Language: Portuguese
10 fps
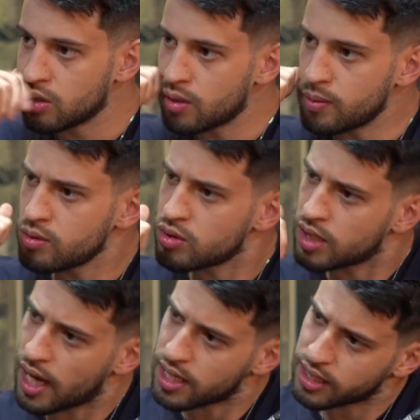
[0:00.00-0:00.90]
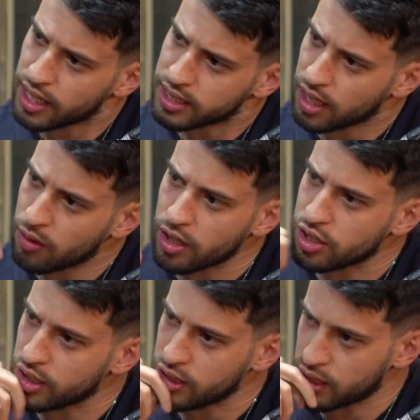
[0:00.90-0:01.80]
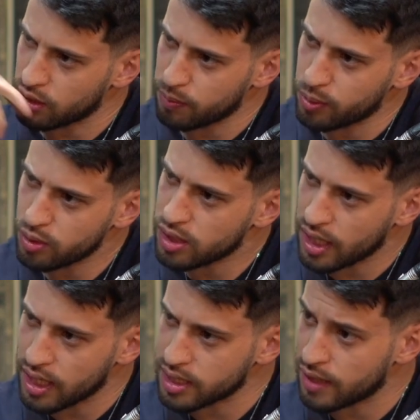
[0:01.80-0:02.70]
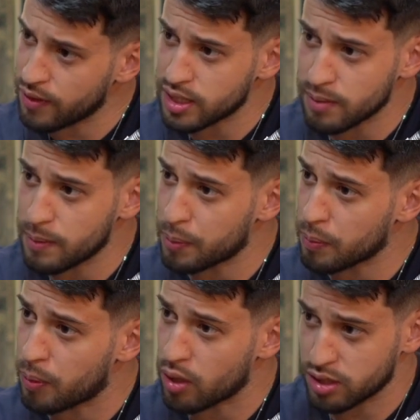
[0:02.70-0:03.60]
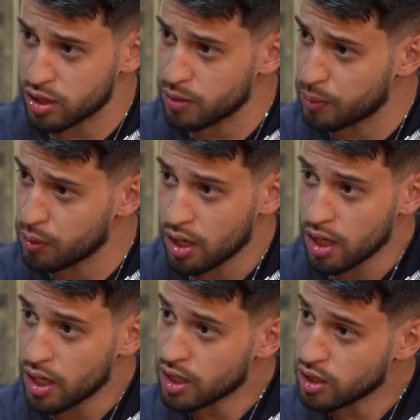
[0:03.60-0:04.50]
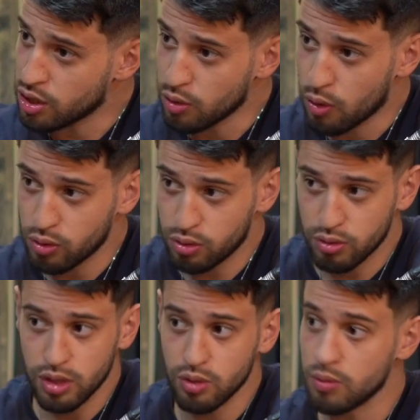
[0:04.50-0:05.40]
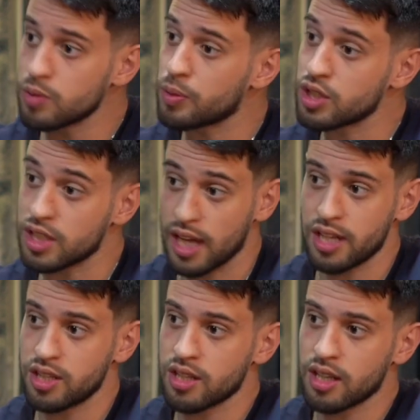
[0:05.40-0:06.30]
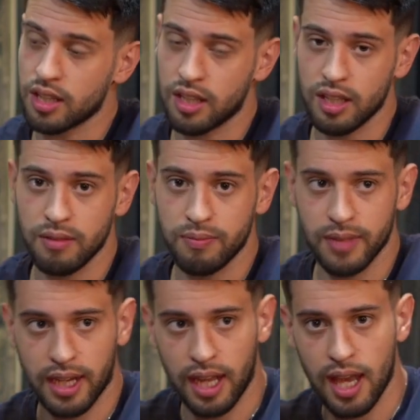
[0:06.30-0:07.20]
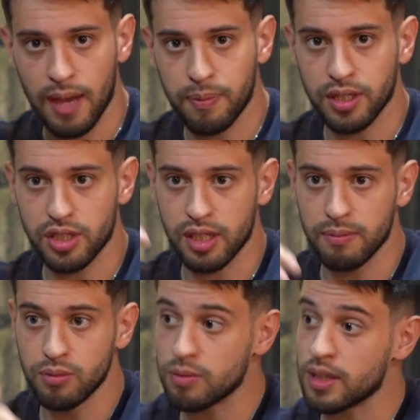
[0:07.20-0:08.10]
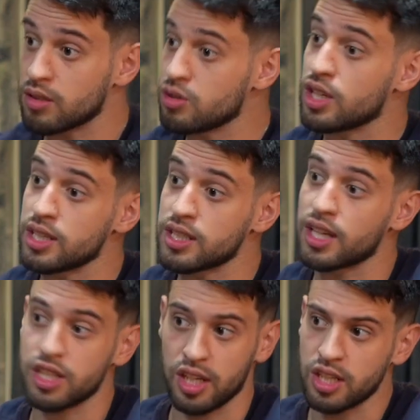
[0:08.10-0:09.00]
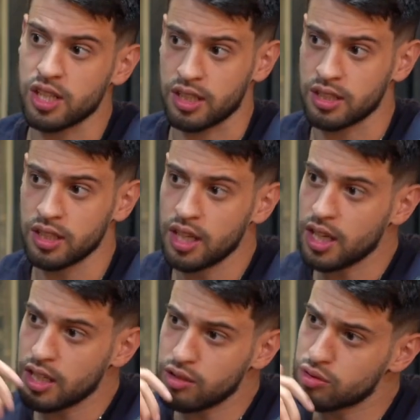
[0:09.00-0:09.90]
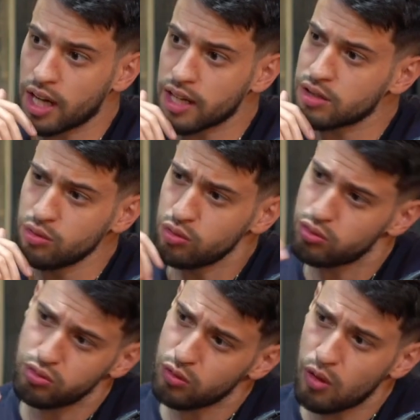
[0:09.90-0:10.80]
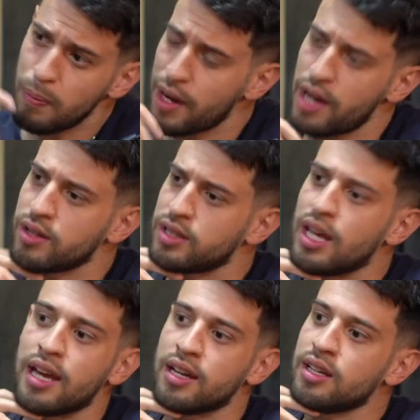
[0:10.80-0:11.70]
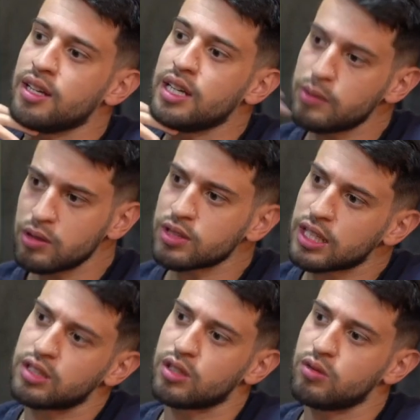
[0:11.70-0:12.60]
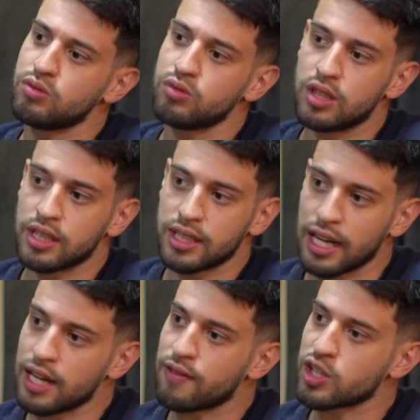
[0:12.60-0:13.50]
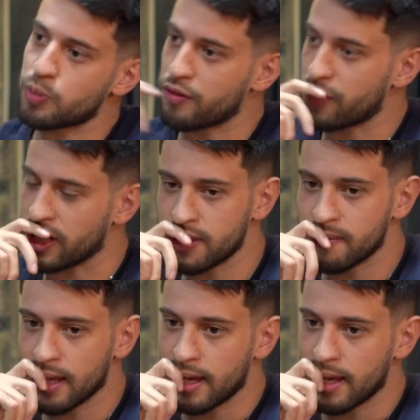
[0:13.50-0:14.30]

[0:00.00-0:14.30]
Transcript: como que os caras querem estar com a gente, cara? Porque eles devem receber proposta, tipo, de outros inúmeros podcasts que naquela época tinha muito mais audiência que a gente ainda. E os caras não, não compraram a ideia. Por hum. que, os caras tão, querem levar isso pra frente?